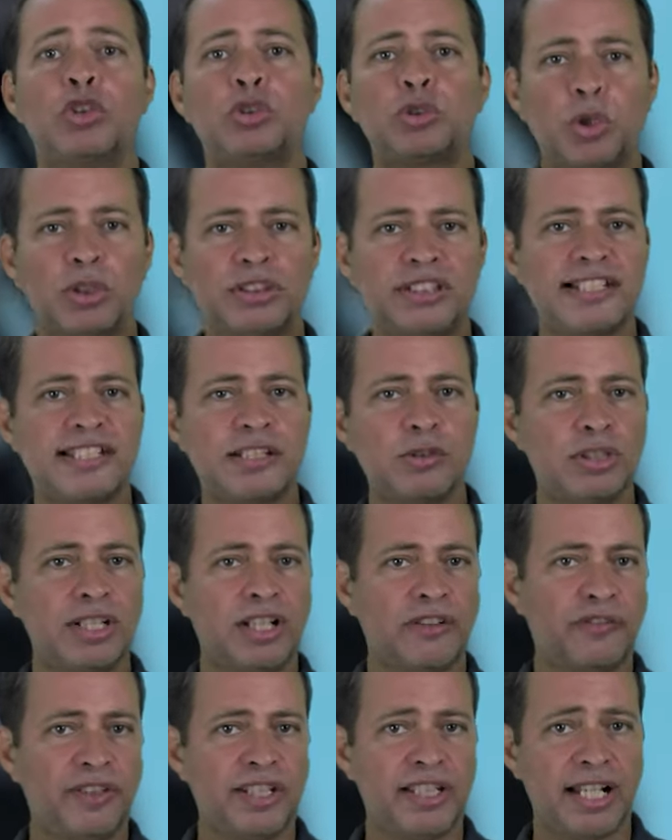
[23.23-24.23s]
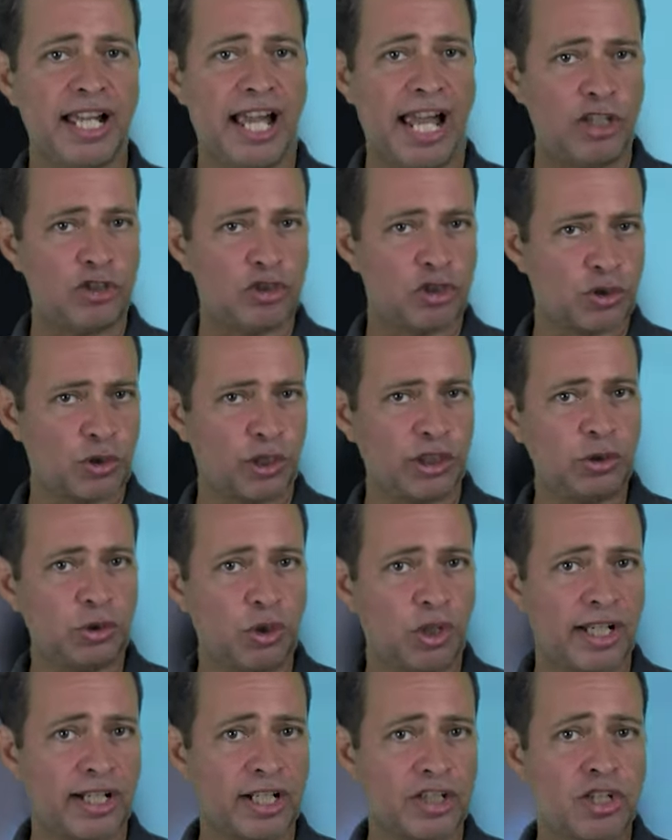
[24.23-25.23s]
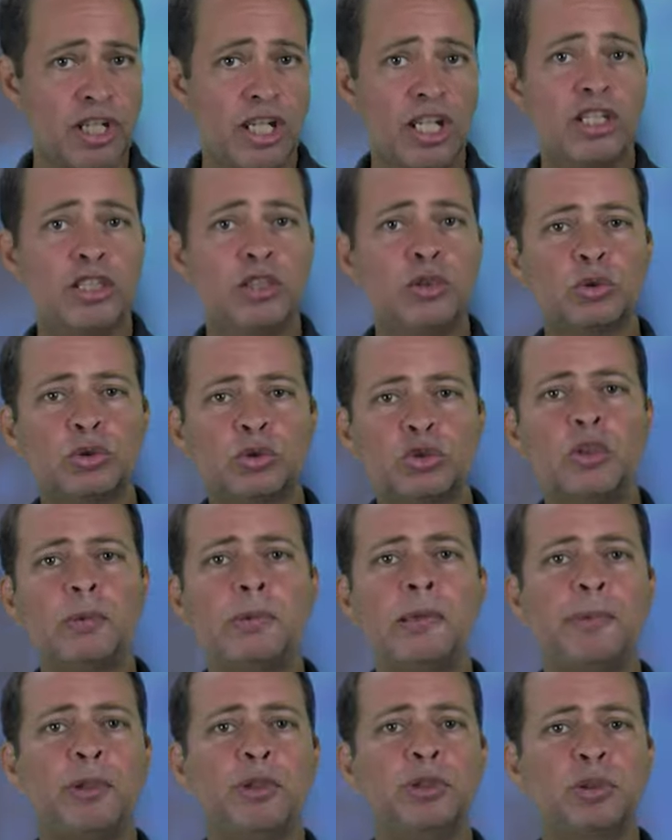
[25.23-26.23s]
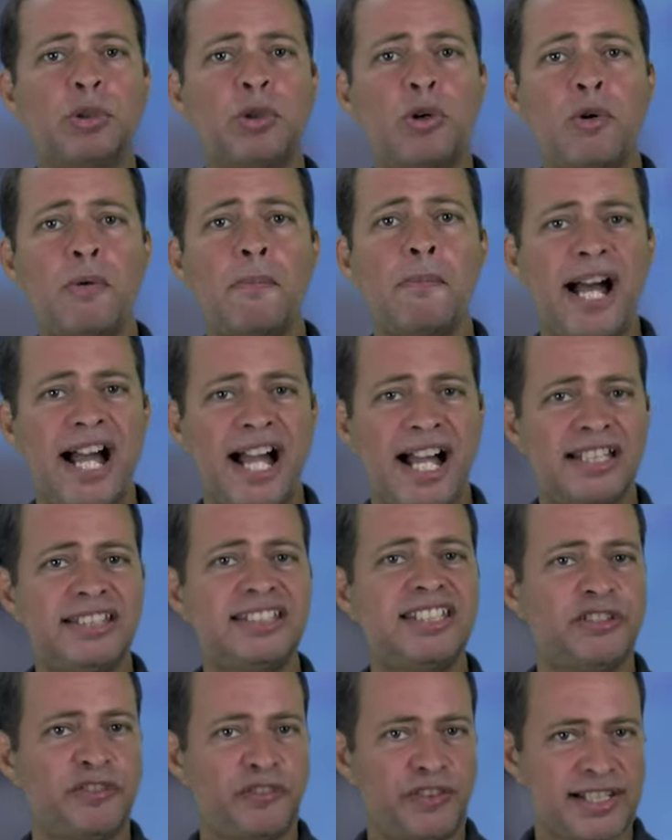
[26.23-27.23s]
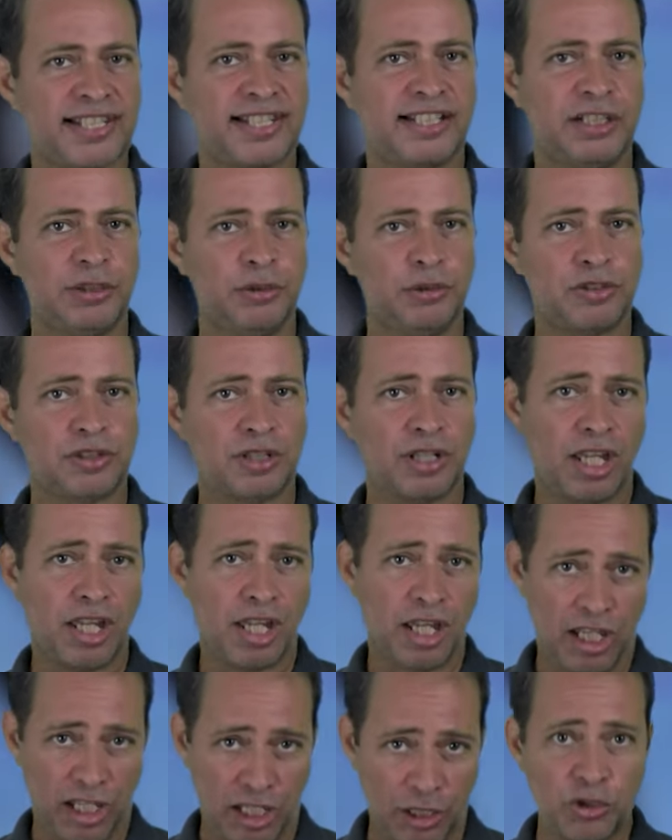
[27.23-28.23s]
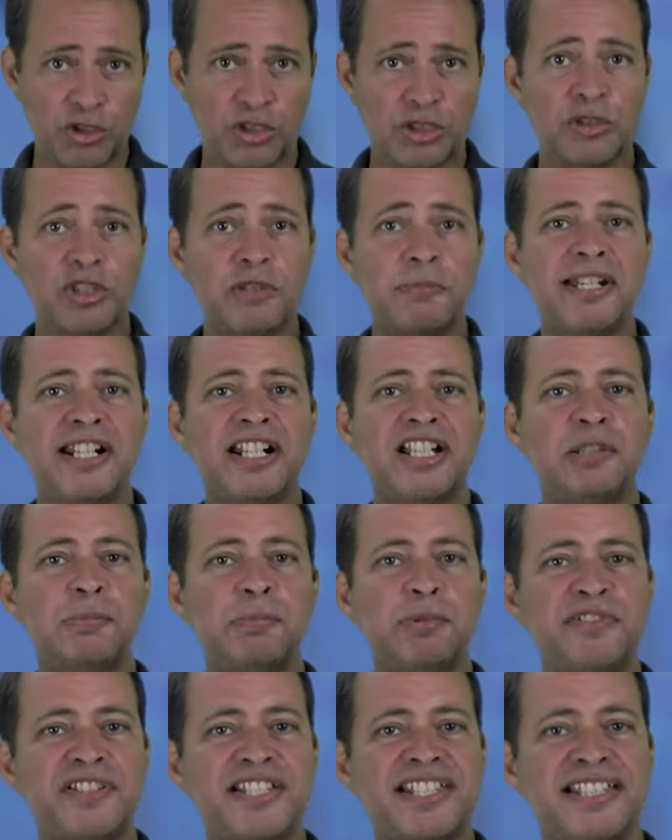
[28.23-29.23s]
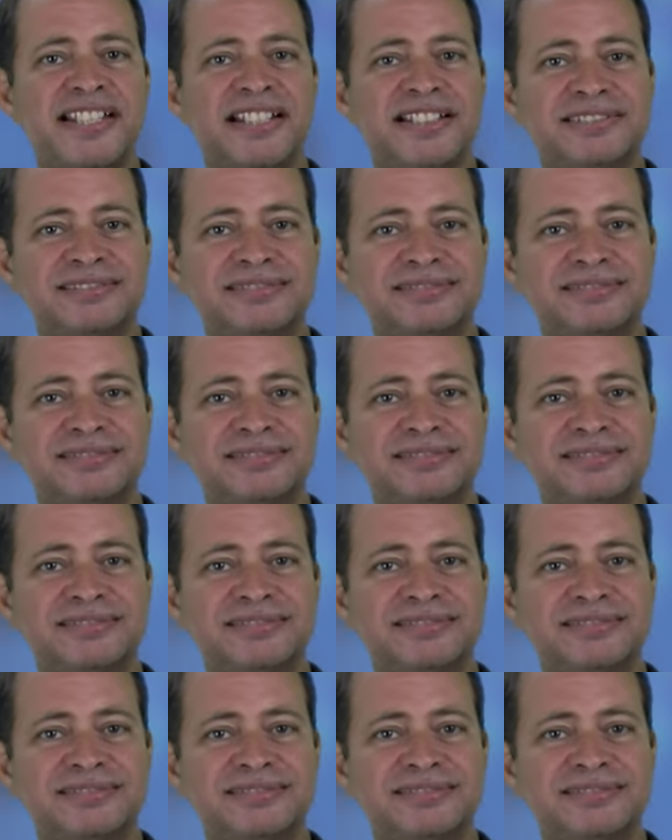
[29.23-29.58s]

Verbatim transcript: Toda segunda-feira, às 18 horas, youtube.com/defesa news. Eu estou esperando por você.